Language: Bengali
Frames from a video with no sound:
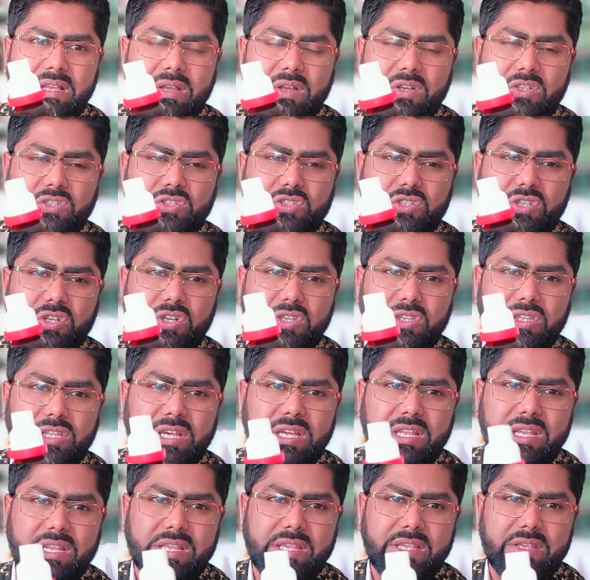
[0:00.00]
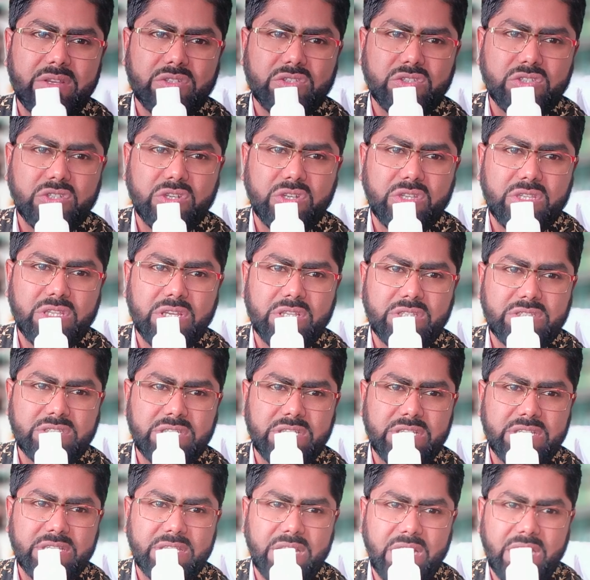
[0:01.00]
অশ্বগন্ধার এই অশ্বগন্ধা হচ্ছে
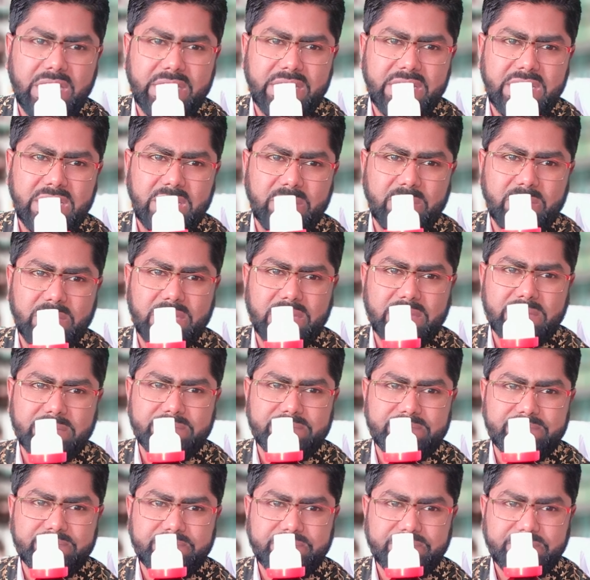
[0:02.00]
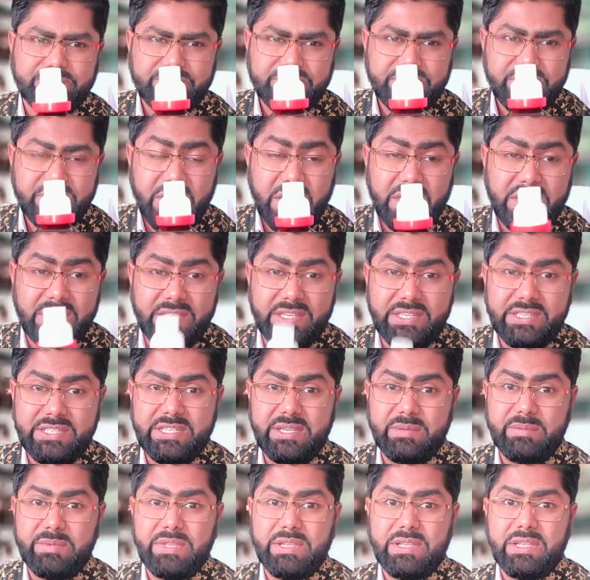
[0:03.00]
থার্টি এম এল তিরিশ
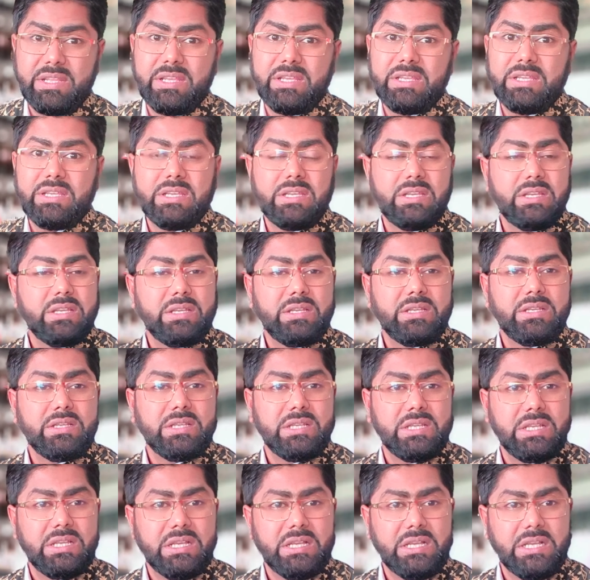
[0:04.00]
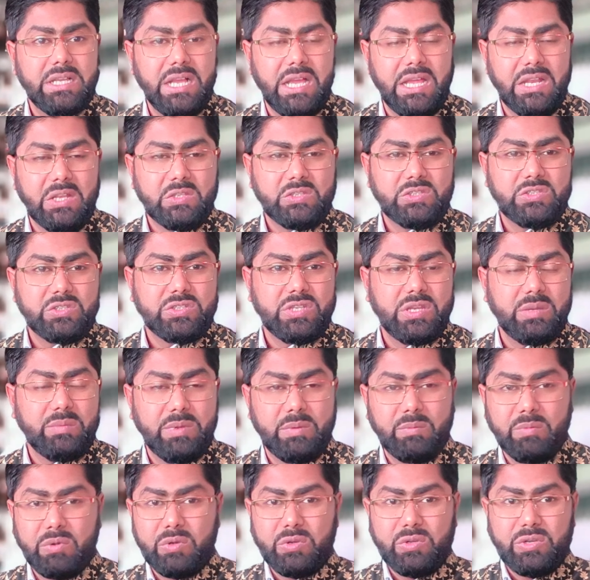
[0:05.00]
এম আলোচনা
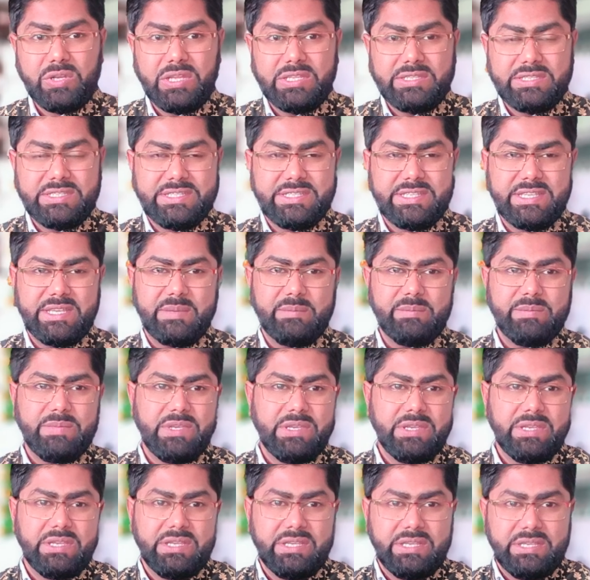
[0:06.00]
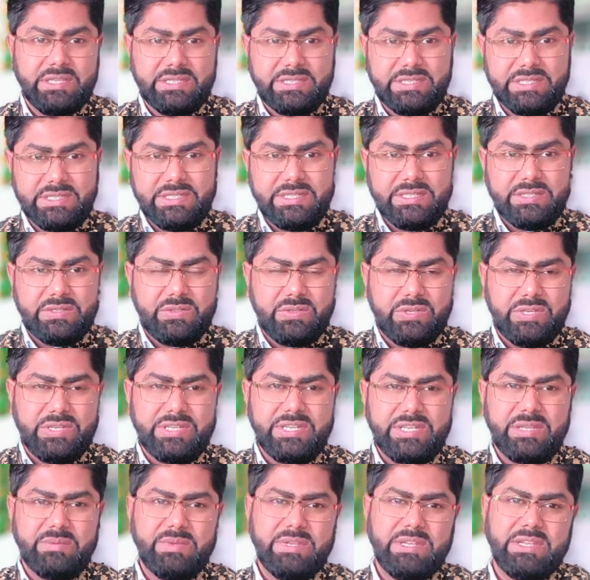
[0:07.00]
বা বর্ণনা সেম যেটি
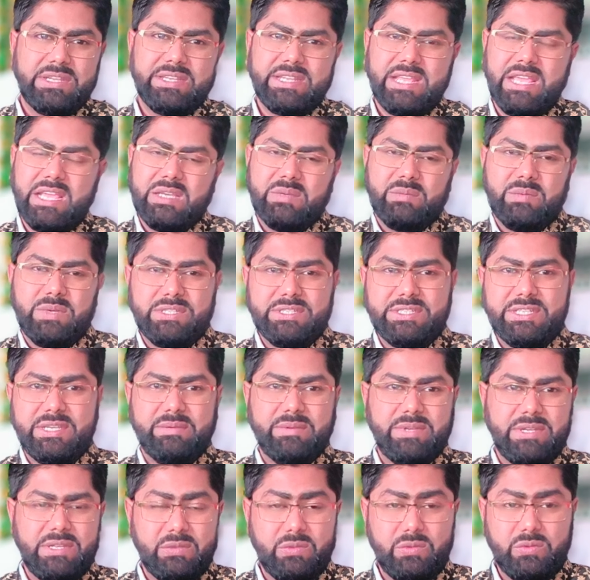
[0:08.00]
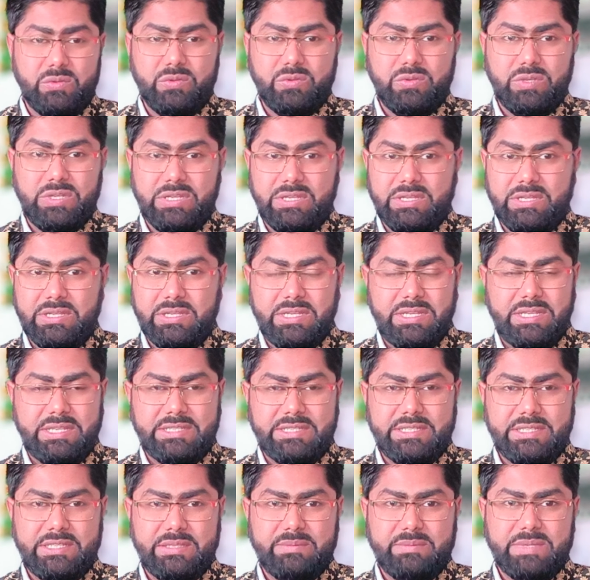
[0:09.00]
টোয়েন্টি এম এটি এক মাস যাবে না দুটো লেগে
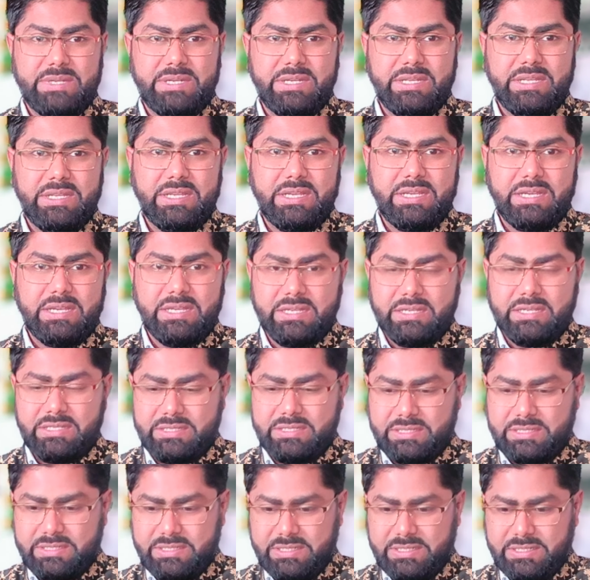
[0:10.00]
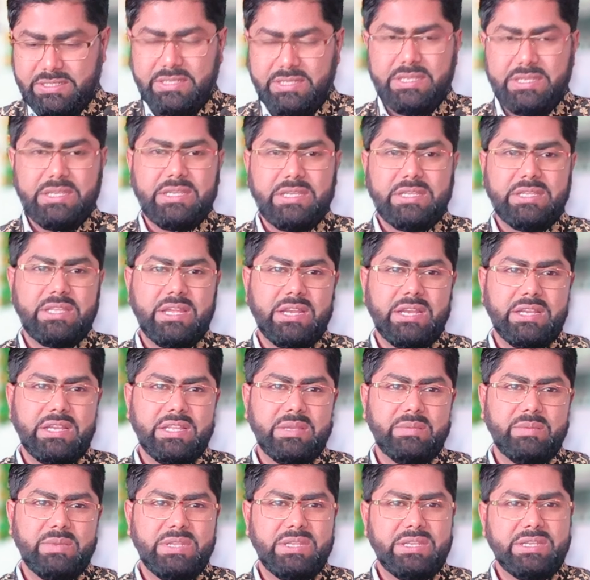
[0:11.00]
যেতে পারে আর যেটি থার্টি
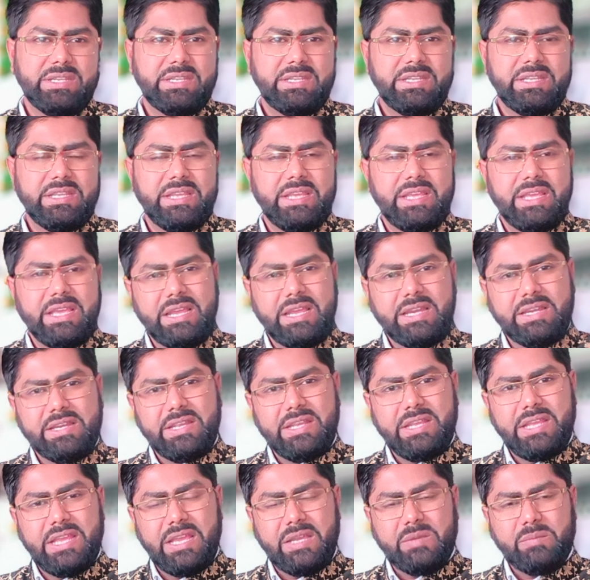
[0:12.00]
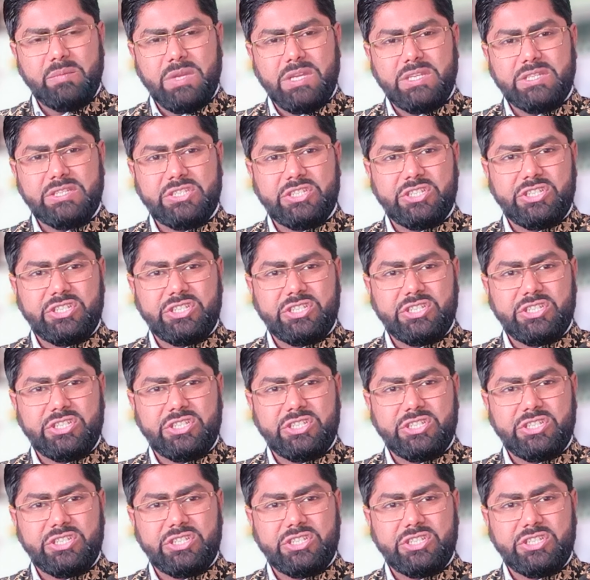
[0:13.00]
এম এটি একটাই এক মাস